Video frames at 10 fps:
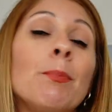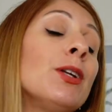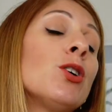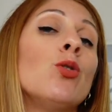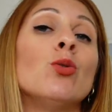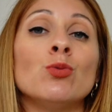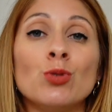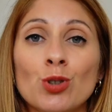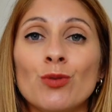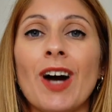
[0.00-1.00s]
per
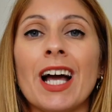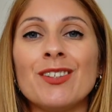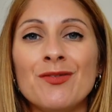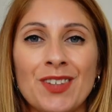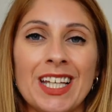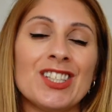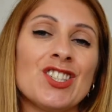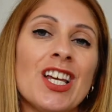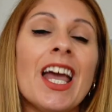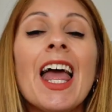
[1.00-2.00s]
contro va
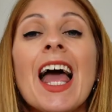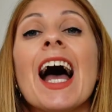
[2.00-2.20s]
invece